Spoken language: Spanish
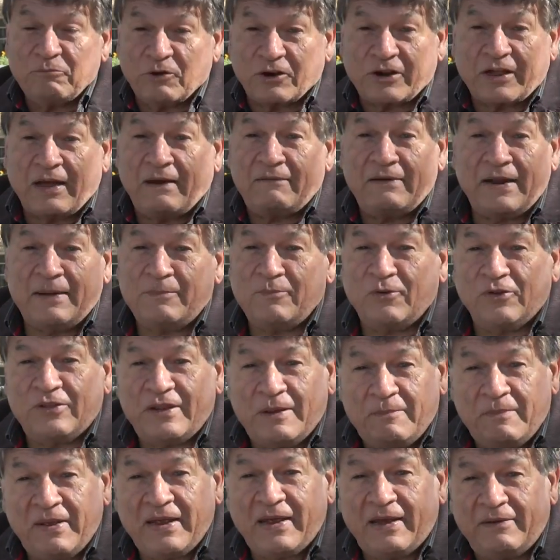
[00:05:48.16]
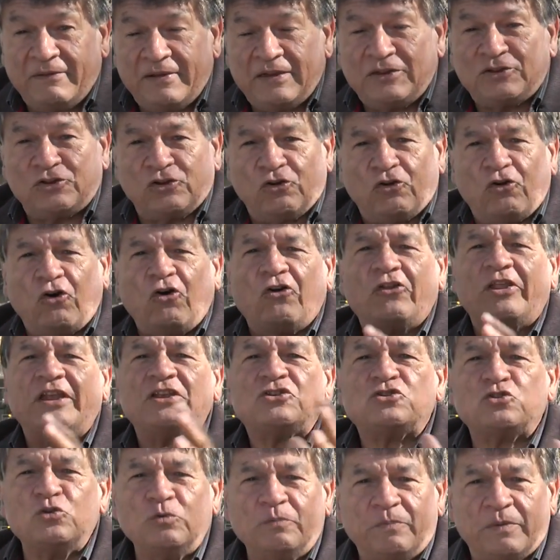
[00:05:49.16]
¿Por qué hablamos de mega evento o
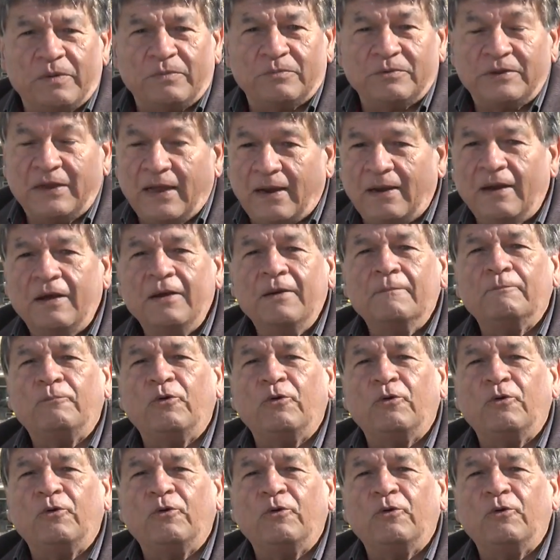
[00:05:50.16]
de Super Mundial?